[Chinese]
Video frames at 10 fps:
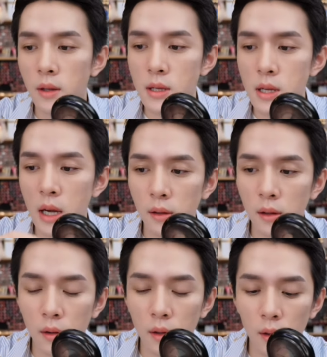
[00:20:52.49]
可以再加一
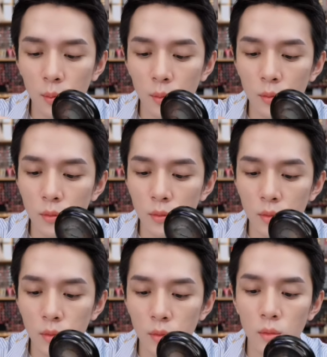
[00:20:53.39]
点点。最后
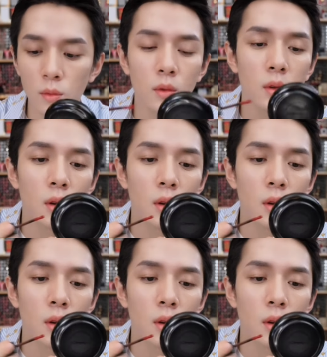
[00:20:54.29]
七支，